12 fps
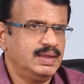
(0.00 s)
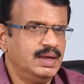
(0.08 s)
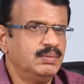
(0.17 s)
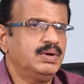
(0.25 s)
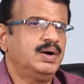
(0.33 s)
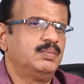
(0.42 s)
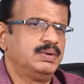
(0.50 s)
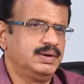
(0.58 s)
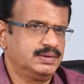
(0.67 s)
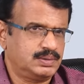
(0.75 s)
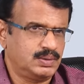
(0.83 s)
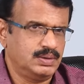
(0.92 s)
ఏమి హామీలు
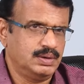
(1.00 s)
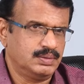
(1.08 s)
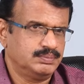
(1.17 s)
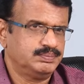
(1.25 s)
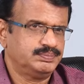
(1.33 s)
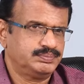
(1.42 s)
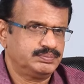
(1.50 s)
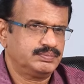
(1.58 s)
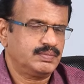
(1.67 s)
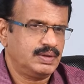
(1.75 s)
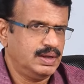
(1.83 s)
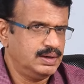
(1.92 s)
ఇస్తున్నారు
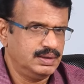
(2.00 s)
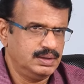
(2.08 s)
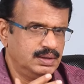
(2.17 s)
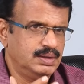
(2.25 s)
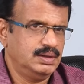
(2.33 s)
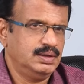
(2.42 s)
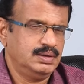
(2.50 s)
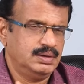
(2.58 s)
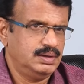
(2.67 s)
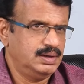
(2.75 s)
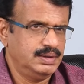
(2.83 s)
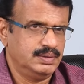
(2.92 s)
అనేది
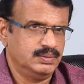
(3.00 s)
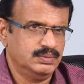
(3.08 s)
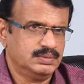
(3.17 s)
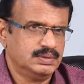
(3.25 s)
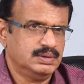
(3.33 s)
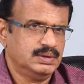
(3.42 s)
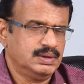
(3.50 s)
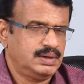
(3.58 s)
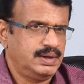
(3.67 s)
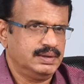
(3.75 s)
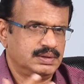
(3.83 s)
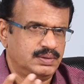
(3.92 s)
లేదు
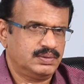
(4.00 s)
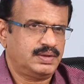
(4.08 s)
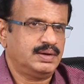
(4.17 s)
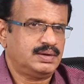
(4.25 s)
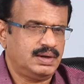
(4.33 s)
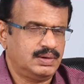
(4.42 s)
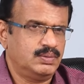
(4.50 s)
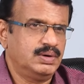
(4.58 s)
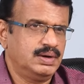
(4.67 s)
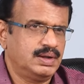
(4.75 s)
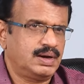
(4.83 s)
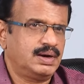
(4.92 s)
కేంద్రం సహకారం
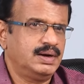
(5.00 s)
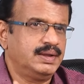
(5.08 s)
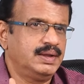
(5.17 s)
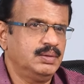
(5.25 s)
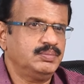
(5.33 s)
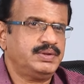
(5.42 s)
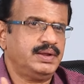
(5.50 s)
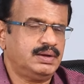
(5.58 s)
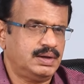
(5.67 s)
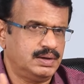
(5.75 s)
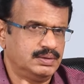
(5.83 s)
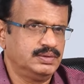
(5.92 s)
అంటున్నారు కానీ ఏం
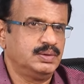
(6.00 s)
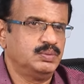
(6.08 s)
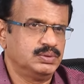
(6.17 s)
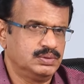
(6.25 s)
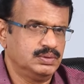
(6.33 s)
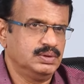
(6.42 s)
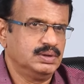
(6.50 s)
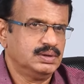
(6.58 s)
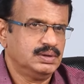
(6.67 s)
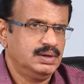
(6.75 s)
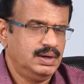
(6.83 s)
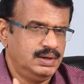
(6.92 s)
సహకారం చేయబోతుంది
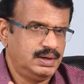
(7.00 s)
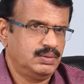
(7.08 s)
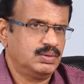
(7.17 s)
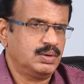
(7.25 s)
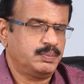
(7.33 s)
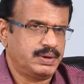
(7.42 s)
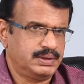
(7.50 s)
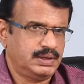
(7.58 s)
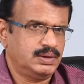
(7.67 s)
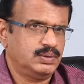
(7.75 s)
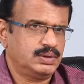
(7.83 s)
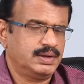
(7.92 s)
అంటే ఏమన్నా
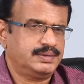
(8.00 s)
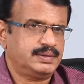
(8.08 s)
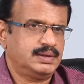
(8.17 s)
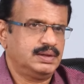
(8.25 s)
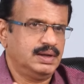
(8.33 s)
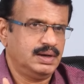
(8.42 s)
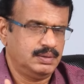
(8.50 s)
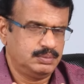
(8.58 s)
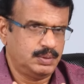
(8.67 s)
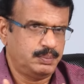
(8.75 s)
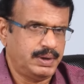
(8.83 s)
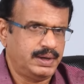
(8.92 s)
ప్రత్యేక హోదా ఇస్తుందా
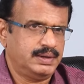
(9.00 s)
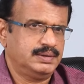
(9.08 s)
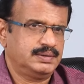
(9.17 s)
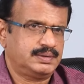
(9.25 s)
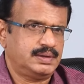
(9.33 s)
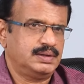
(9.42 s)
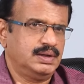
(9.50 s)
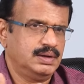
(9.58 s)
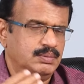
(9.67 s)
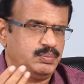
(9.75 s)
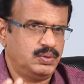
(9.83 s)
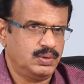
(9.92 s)
లేకపోతే ప్యాకేజ్ ఇస్తుందా
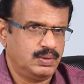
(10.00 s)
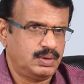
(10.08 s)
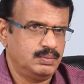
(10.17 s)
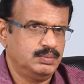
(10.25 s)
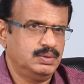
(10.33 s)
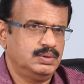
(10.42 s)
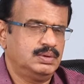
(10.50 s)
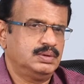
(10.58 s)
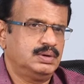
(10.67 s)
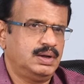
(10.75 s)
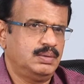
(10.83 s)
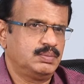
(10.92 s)
పోలవరం
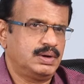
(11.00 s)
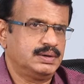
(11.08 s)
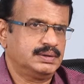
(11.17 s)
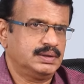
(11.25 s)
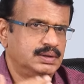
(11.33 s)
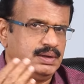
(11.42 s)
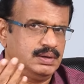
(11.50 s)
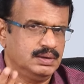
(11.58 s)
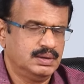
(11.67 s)
డ్యామ్ కడుతుందా